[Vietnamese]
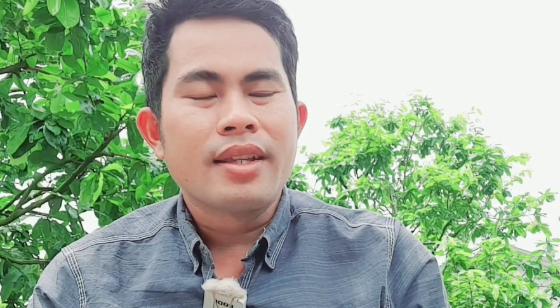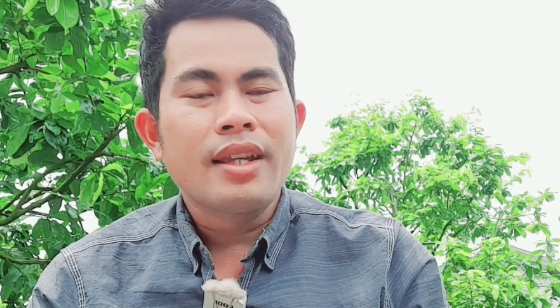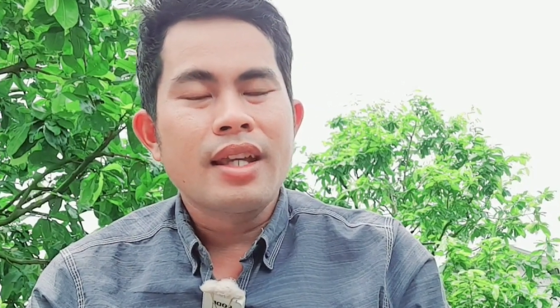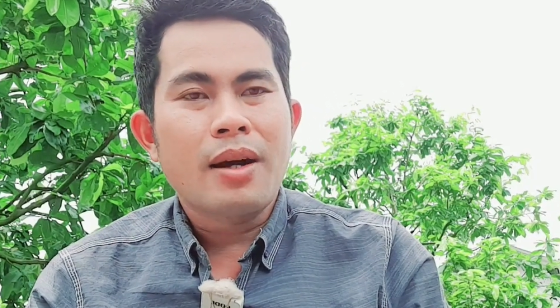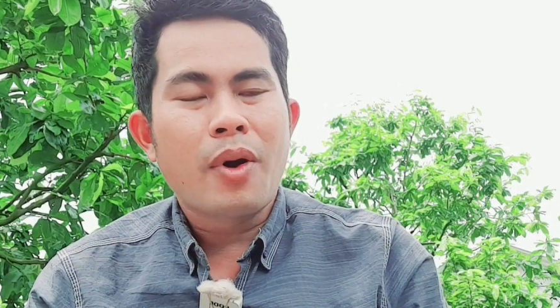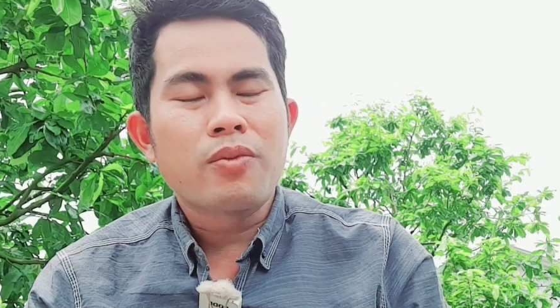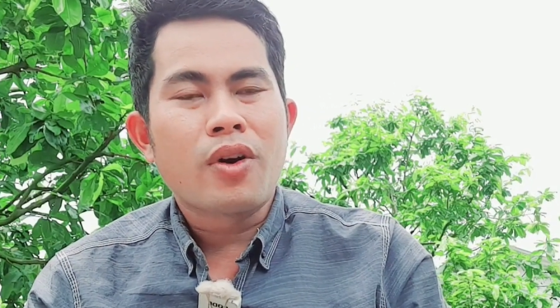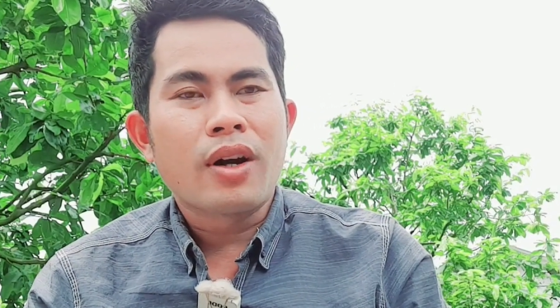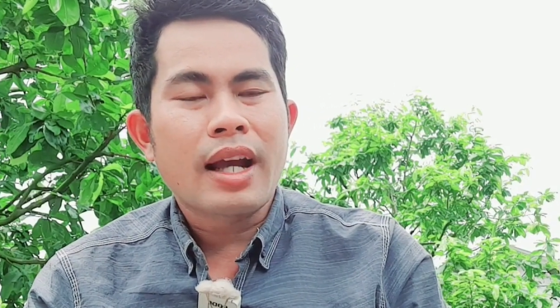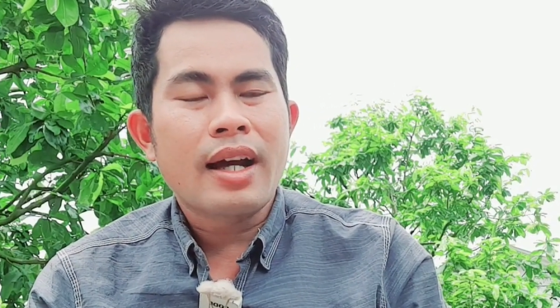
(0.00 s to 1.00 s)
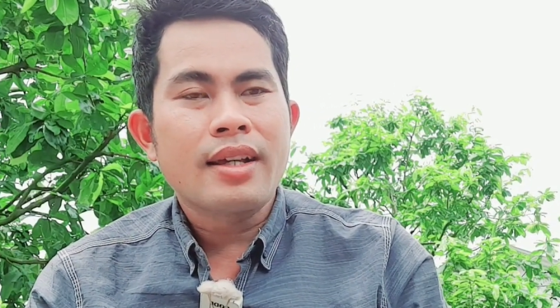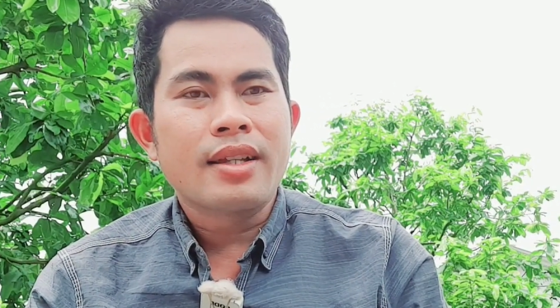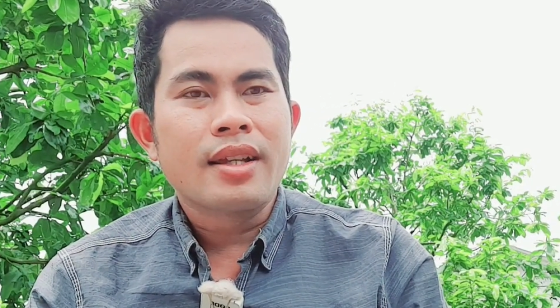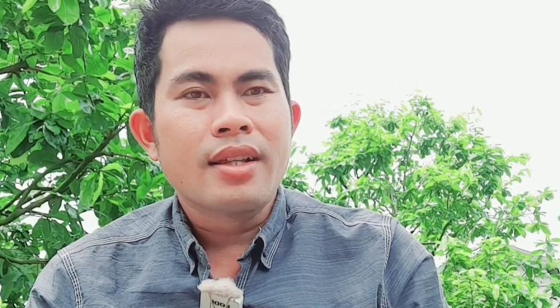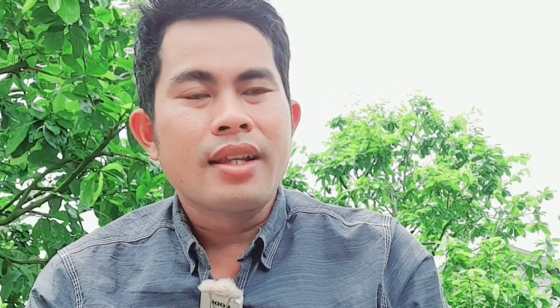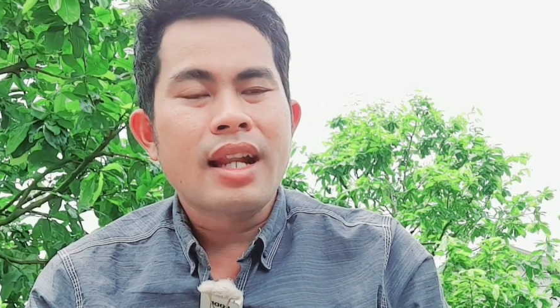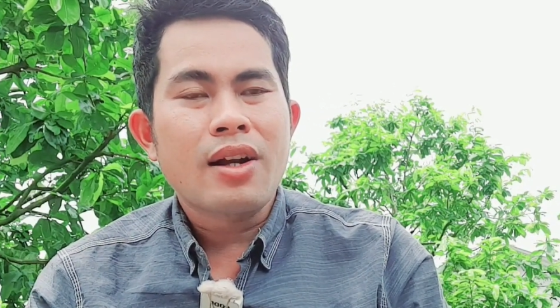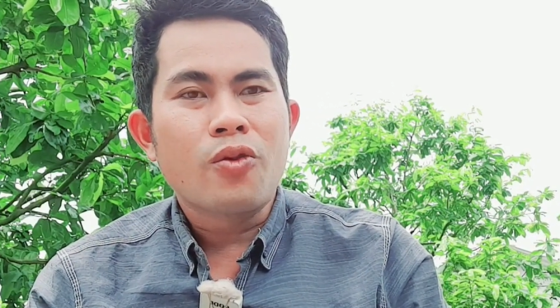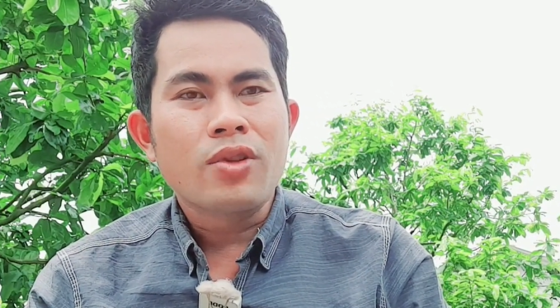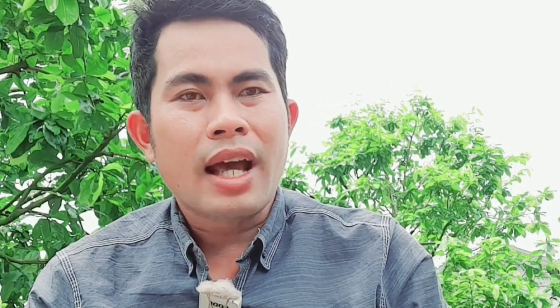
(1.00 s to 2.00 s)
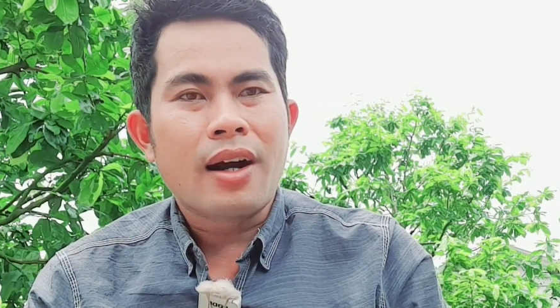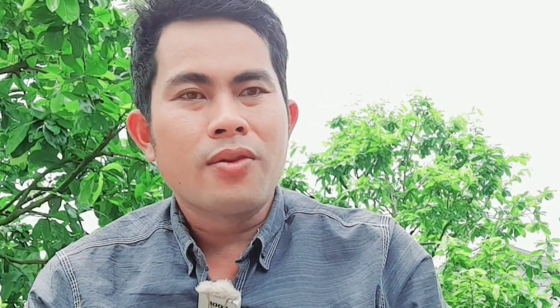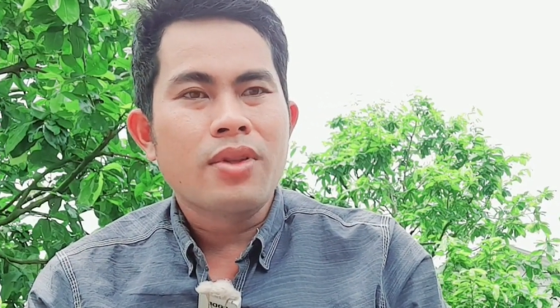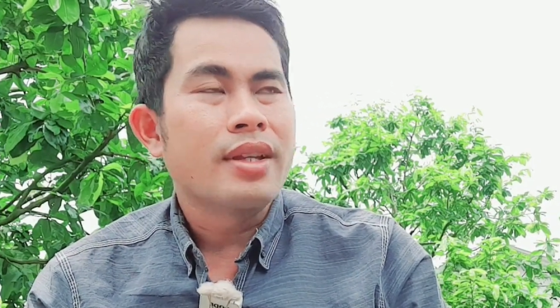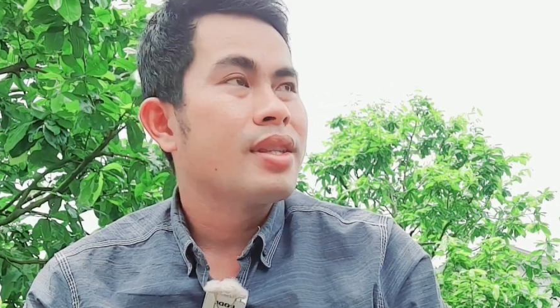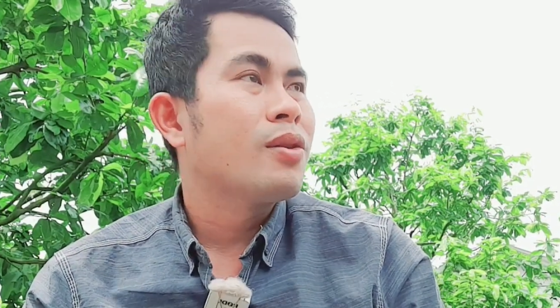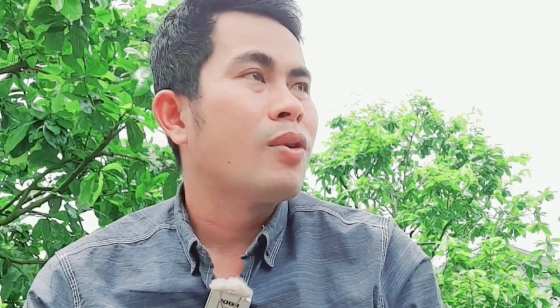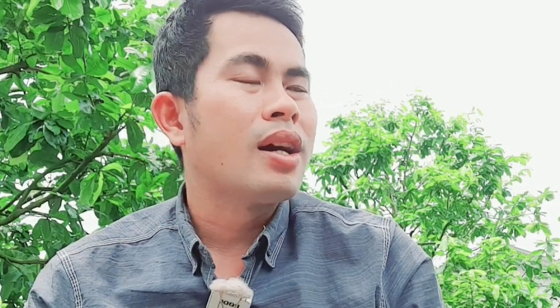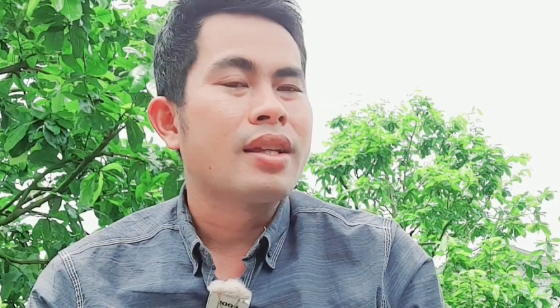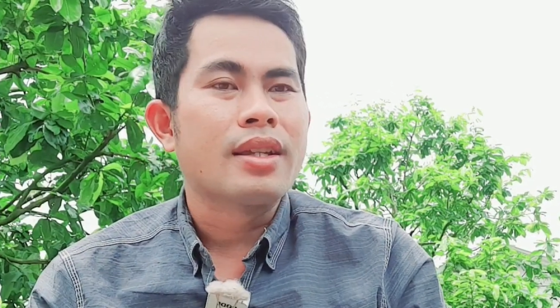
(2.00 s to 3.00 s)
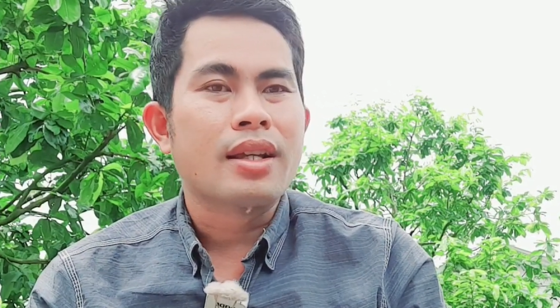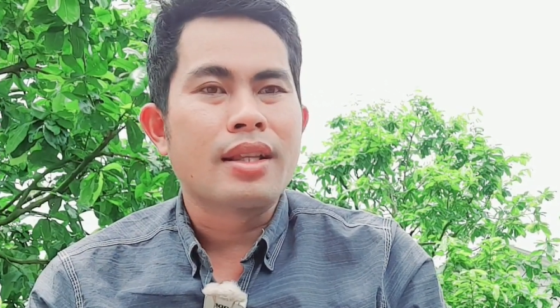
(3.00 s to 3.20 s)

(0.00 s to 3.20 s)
với bông ngò gai với lá ngũ chảo thì dưới quê thì